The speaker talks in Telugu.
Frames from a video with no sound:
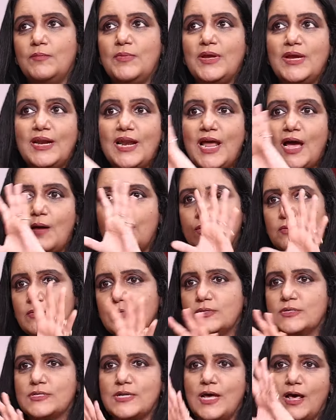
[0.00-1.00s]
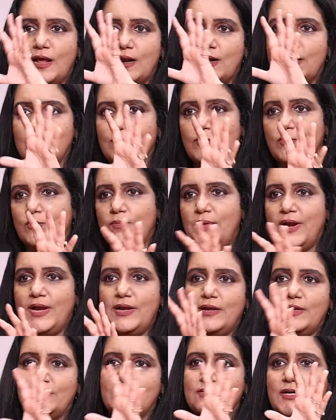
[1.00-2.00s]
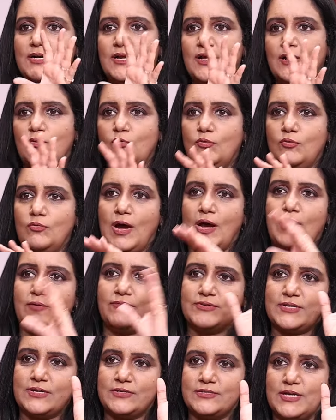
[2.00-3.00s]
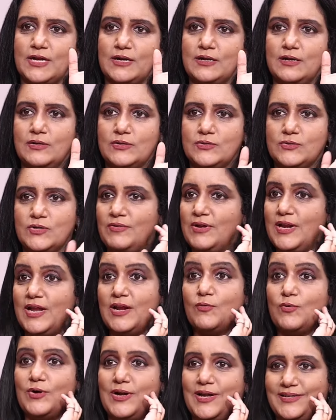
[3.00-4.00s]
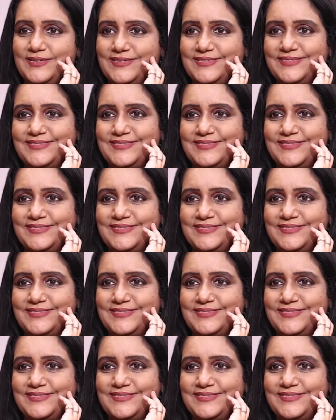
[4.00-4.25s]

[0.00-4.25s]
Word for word: మీ గ్లామరు స్టార్డమ్ మెయింటైన్ చేయడాలు సర్కిల్స్ అవి లేకుండా